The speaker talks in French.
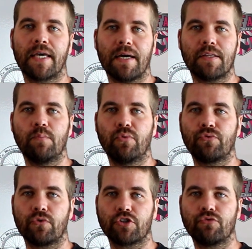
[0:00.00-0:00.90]
écarter
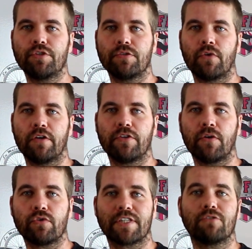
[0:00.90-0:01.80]
plutôt les genoux si vous voulez
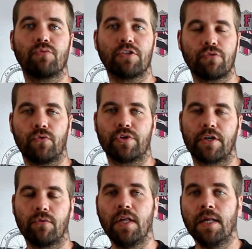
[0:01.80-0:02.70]
venir vous asseoir sur vos
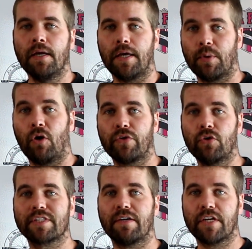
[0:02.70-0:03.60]
talons. Et eh bien en
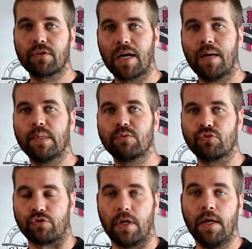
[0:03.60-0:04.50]
vélo, ça va être la même
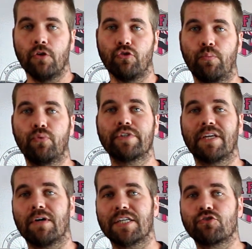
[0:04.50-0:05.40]
chose. De plus,
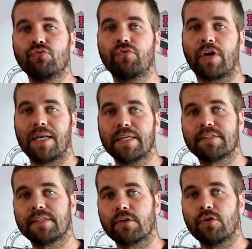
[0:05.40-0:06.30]
d'avoir les genoux vers
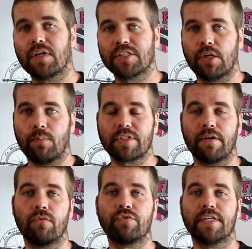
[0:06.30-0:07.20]
l'extérieur légèrement,
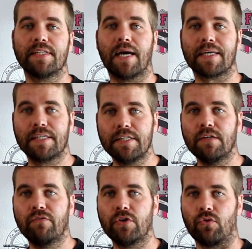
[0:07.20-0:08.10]
ça va vous aider à
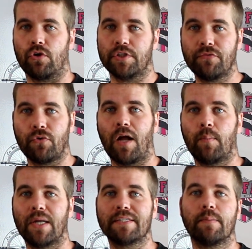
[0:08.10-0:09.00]
guider le vélo. Quand il faudra
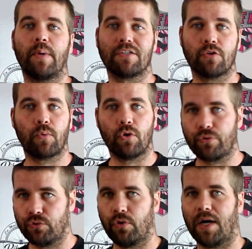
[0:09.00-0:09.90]
le placer par exemple
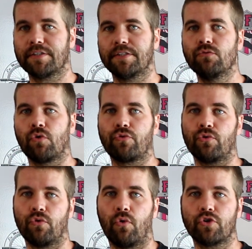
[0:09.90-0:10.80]
entre deux racines ou
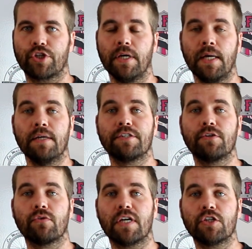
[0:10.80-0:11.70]
entre deux rochers,
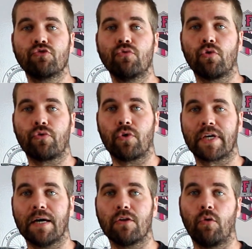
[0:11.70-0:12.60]
si on a les genoux contre le
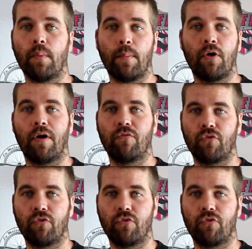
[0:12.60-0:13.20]
cadre, au moment va